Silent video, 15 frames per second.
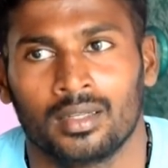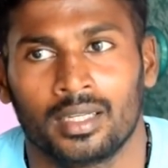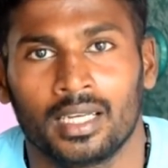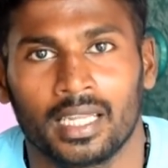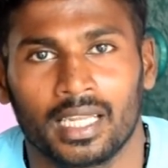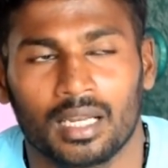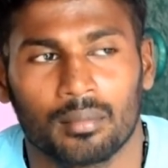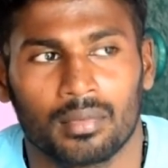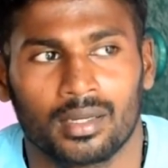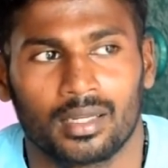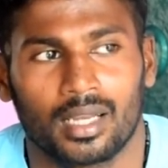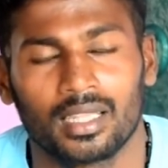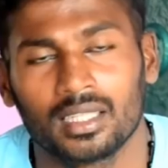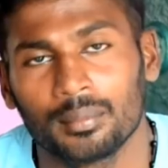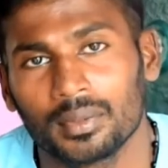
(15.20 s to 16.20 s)
இன்றைக்கி நம்ம
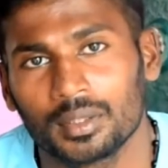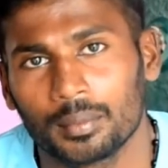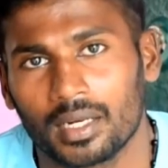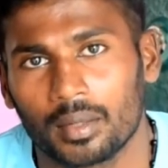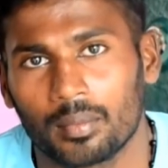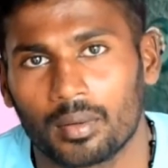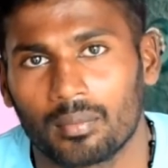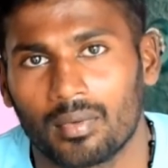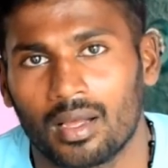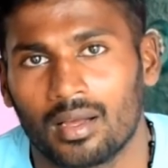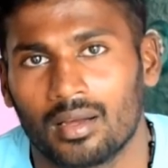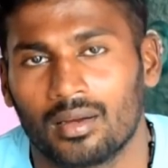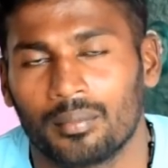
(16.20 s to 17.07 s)
எந்த பற்றி பார்க்க போகிறோம்னா